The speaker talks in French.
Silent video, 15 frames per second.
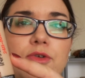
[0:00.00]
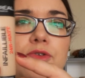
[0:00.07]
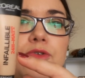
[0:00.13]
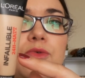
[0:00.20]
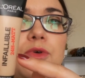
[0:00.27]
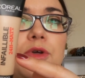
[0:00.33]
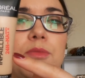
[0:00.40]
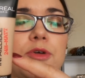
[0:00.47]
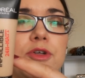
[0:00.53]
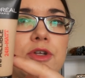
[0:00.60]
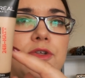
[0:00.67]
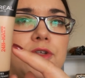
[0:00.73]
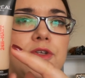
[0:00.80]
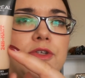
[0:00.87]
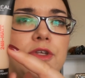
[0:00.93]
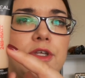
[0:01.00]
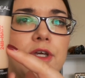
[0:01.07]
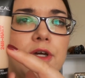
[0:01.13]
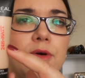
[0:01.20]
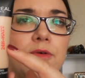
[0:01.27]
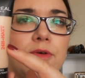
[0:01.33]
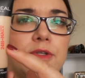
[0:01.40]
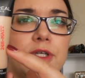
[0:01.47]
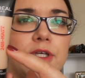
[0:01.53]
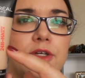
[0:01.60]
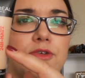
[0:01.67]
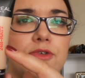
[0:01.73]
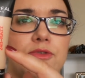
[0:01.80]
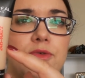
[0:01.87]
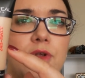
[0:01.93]
squip, je l'ai utilisé hier avant-hier,
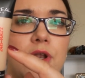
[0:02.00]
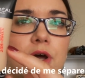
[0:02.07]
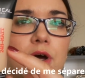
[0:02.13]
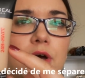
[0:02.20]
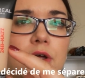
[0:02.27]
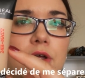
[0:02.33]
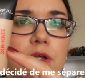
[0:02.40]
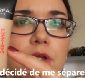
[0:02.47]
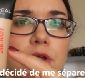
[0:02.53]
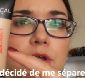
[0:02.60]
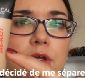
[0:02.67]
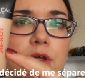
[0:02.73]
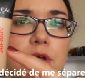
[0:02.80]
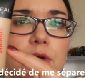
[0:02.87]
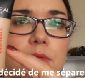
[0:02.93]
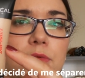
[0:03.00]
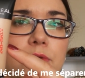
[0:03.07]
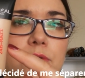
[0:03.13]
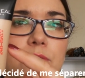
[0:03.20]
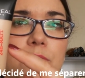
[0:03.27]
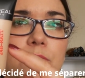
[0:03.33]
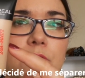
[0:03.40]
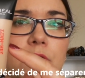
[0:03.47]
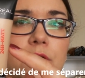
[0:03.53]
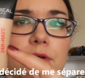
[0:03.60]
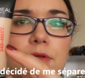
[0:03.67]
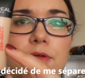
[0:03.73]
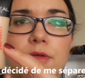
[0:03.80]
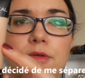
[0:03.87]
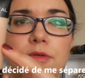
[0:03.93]
j'en suis là, plus ou moins,
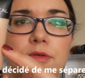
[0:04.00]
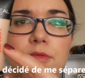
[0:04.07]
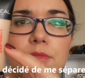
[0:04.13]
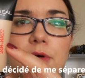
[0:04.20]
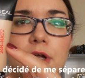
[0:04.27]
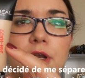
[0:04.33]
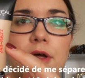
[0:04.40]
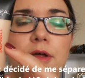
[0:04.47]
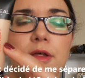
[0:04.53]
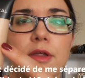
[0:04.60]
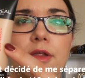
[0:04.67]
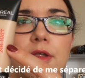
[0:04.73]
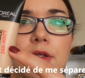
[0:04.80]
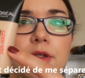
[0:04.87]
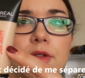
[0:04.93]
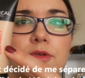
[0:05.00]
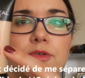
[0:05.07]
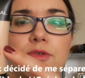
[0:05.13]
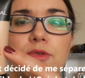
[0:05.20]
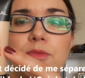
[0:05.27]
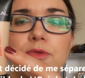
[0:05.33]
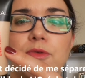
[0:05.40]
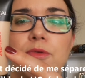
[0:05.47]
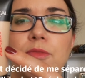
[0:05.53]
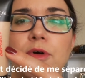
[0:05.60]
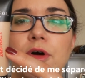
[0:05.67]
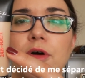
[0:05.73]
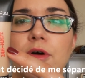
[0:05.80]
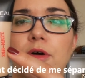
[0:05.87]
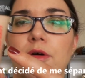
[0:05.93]
par là. Je suis plus ou
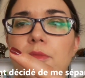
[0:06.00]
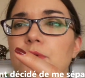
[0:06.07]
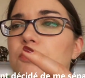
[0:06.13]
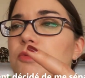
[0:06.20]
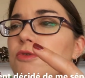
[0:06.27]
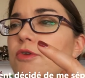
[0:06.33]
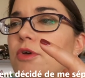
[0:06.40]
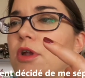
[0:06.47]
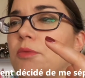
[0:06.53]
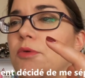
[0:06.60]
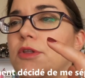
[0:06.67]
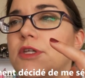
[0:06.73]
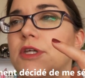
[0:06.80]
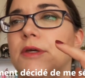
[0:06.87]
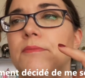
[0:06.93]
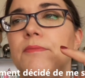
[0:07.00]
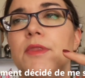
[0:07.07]
moins un peu plus que la moitié